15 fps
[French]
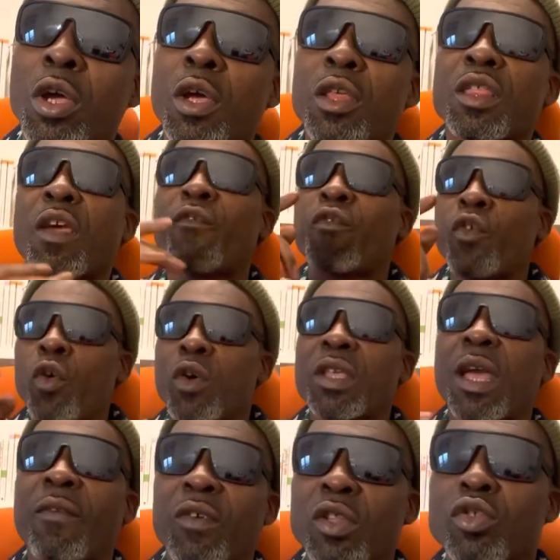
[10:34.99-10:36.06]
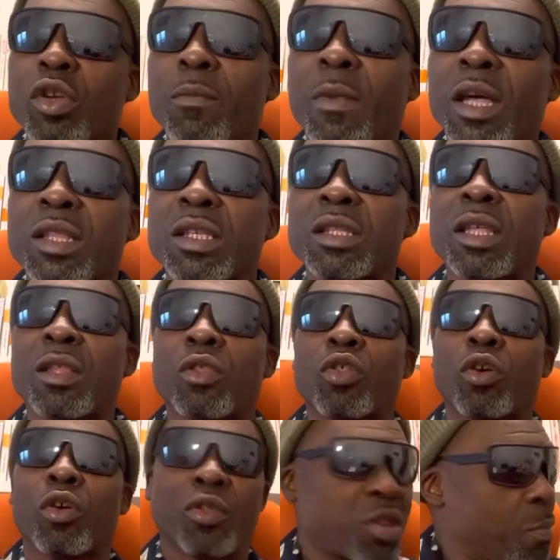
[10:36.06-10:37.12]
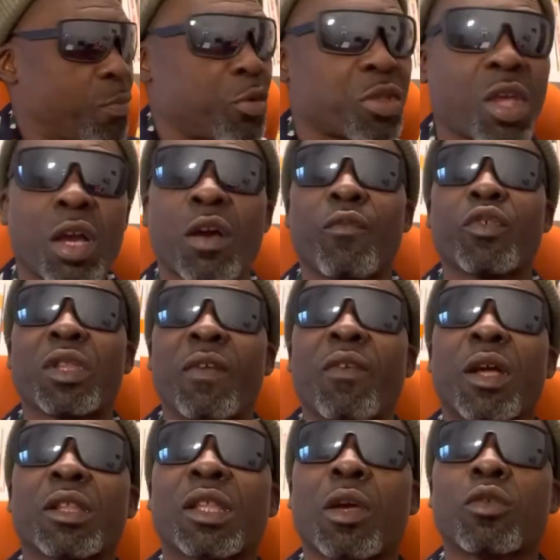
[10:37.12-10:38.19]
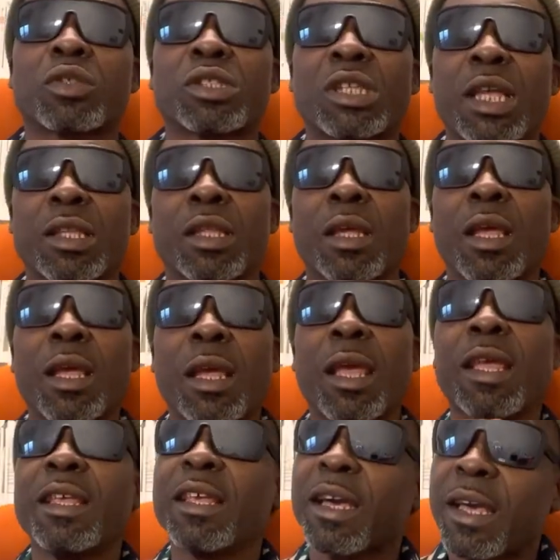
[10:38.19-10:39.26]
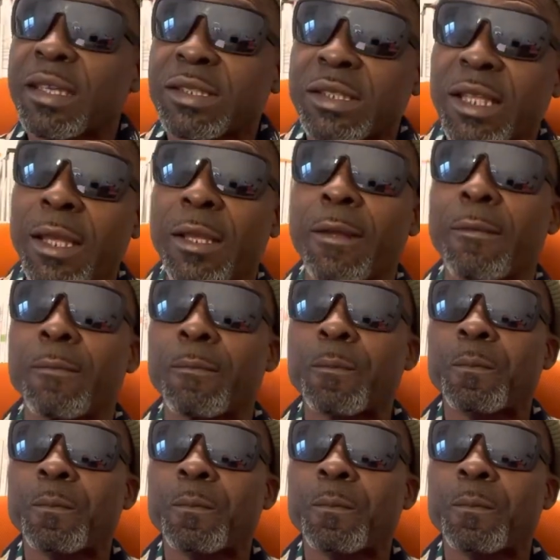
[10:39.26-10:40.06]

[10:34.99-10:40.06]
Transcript: C'est vous qui avez tué Martinez Zogo. C'est pour ça que vous devez entrer au Cède et y rester.